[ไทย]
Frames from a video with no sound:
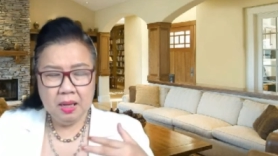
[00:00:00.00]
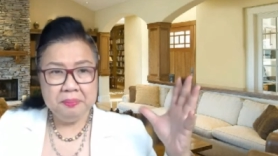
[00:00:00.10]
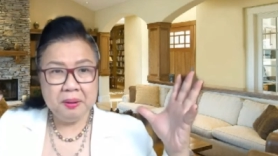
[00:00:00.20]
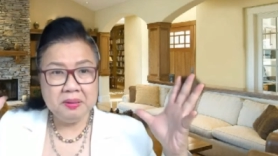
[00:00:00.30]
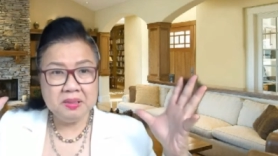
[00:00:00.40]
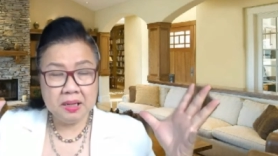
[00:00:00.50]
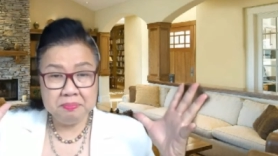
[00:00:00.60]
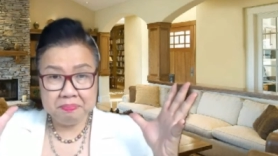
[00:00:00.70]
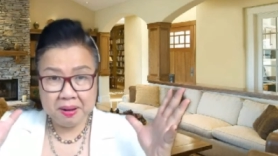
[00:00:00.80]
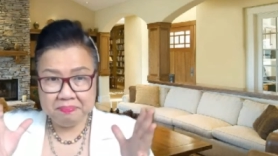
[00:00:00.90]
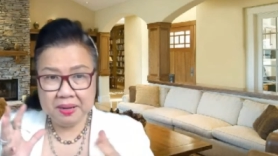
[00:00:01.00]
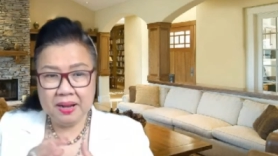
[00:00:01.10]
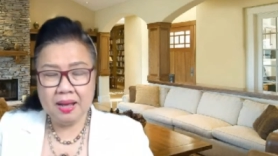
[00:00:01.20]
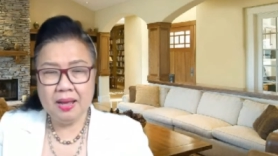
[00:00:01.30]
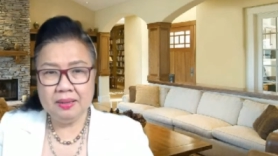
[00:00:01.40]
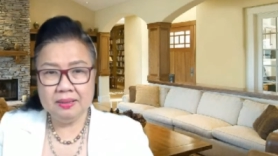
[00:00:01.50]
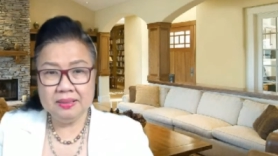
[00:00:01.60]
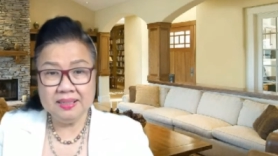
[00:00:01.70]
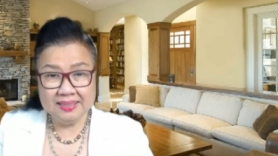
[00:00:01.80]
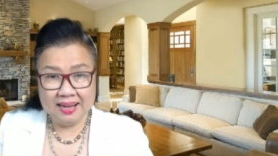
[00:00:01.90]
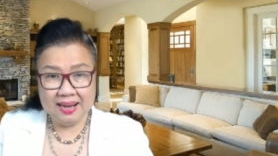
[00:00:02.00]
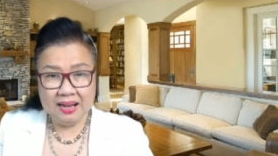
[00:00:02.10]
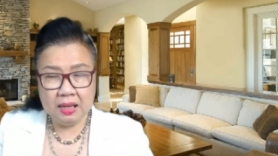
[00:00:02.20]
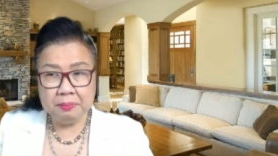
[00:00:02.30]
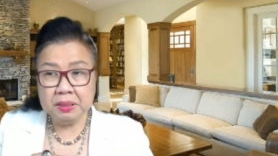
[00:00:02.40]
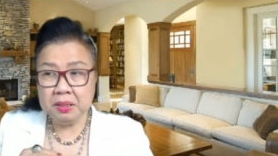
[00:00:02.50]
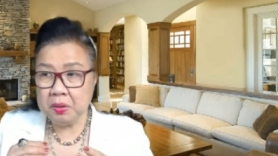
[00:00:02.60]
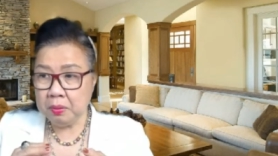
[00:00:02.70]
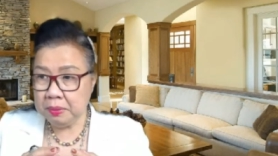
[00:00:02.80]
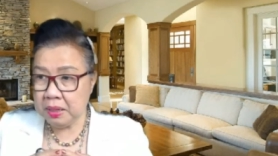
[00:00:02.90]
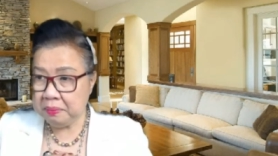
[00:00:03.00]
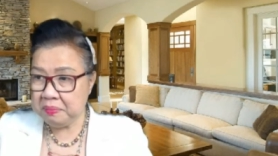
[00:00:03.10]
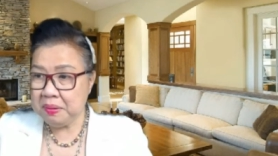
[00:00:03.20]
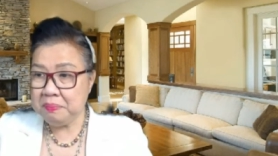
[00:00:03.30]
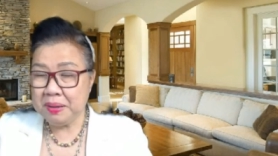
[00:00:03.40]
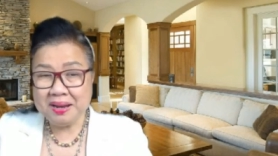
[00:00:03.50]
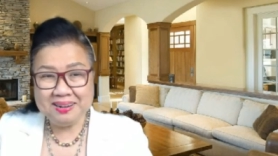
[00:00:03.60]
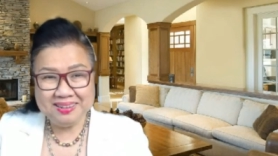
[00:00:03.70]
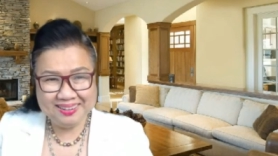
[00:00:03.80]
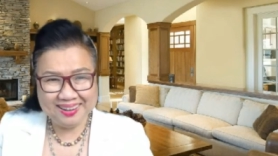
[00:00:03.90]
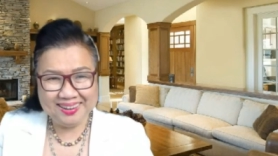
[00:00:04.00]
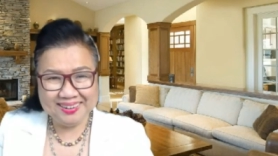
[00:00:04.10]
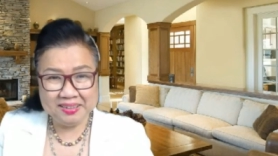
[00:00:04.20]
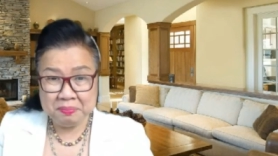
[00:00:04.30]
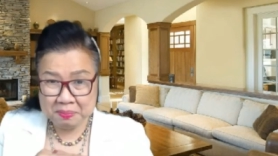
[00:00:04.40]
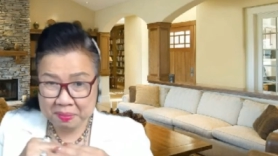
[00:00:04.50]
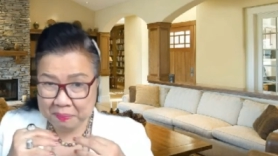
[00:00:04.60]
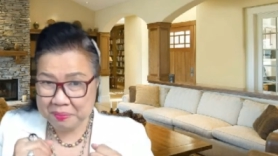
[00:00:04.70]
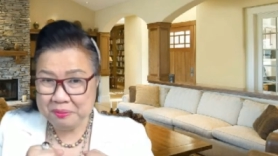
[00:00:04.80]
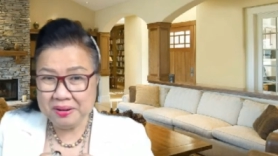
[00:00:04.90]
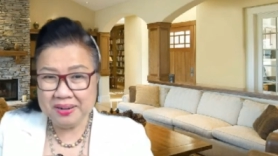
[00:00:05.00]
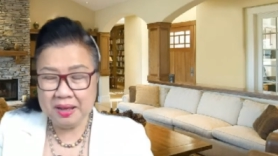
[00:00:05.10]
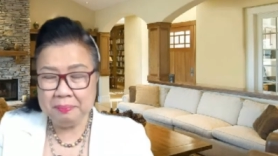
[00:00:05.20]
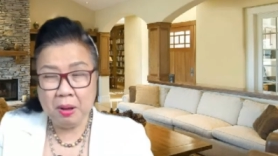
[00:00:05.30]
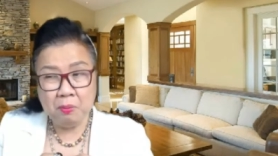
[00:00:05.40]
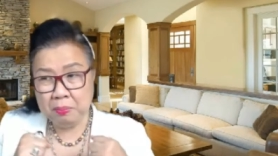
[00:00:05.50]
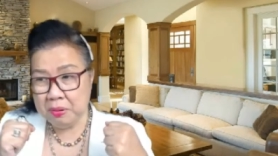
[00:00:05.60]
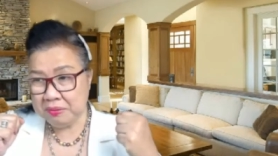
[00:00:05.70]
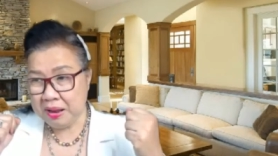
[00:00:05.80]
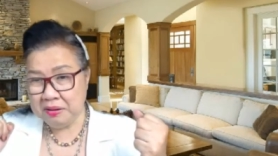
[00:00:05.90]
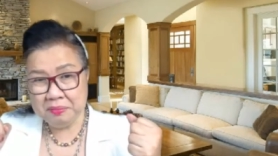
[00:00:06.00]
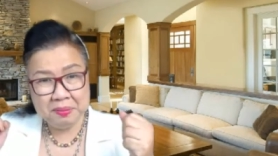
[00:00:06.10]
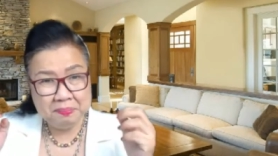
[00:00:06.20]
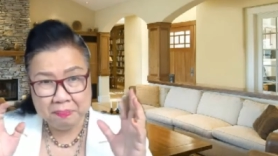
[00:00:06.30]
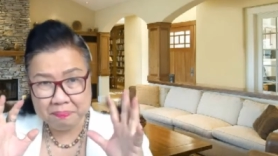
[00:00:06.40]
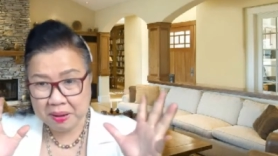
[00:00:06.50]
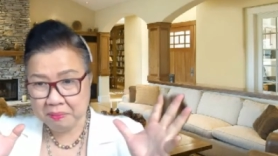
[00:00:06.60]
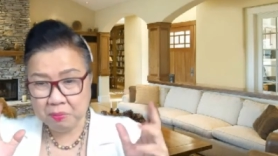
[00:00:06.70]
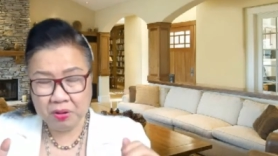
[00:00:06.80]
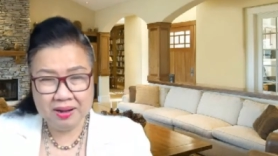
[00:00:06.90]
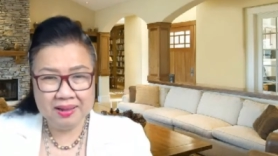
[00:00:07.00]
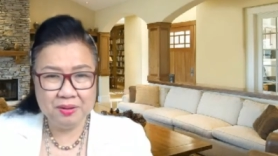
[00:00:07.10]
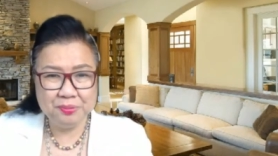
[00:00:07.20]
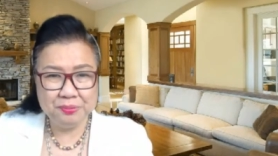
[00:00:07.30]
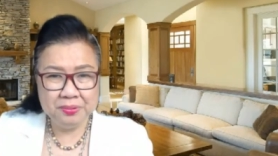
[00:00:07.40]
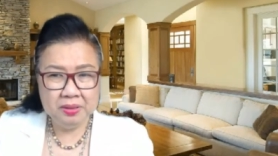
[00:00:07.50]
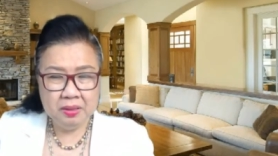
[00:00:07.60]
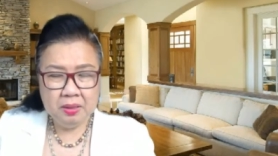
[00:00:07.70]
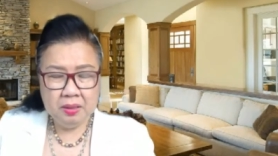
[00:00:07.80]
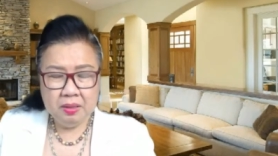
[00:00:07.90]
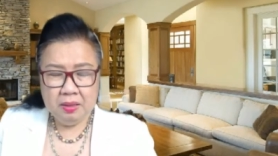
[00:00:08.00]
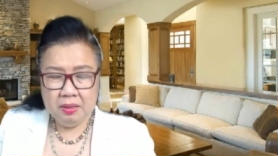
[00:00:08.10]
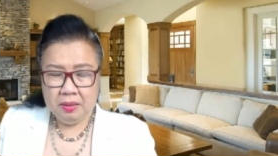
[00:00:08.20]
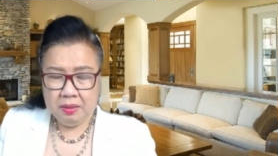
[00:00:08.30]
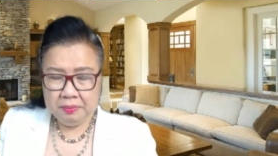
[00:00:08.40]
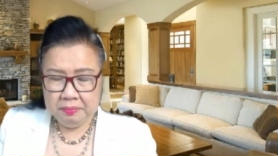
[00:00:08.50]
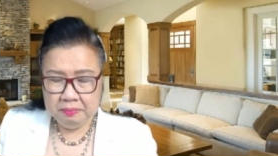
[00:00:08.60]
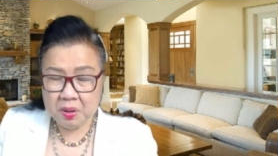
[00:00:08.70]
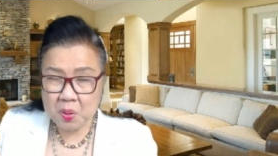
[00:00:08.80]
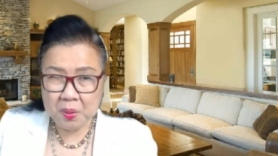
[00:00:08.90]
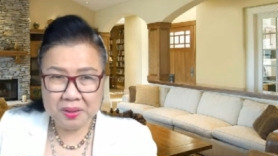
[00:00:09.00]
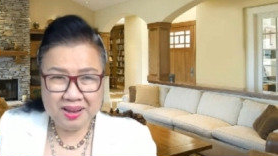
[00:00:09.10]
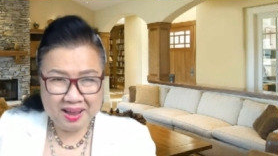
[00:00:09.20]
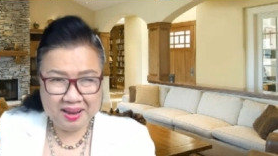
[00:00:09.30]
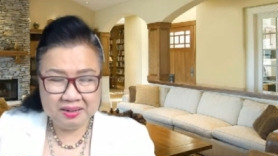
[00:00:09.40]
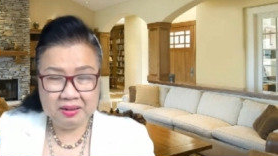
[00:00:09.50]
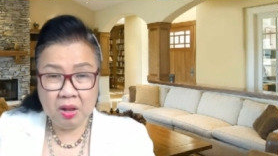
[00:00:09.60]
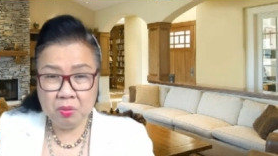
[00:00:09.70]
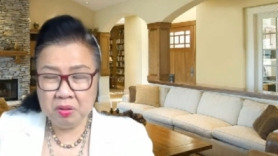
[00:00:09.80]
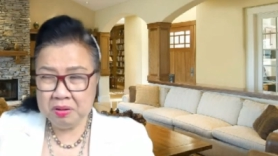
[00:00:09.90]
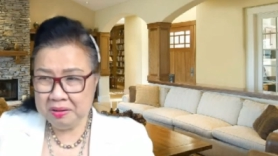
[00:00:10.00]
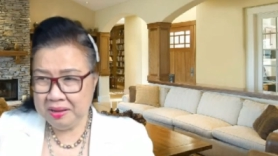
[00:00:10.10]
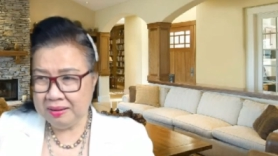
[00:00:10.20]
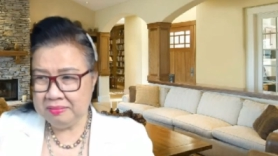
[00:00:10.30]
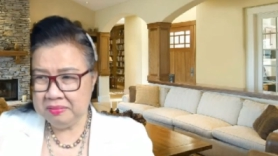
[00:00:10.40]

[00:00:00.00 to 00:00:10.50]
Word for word: เพราะฉะนั้นเป็นไปได้เกิดจากอะไรคะบางทีนอนไม่หลับก็เป็นไปได้เรื่องงานแต่พี่ปาพูดเลยนะเพราะว่าคนต่างอย่างพี่ปาเป็นมาหมดแล้วเมื่อก่อนงานเราก็เครียด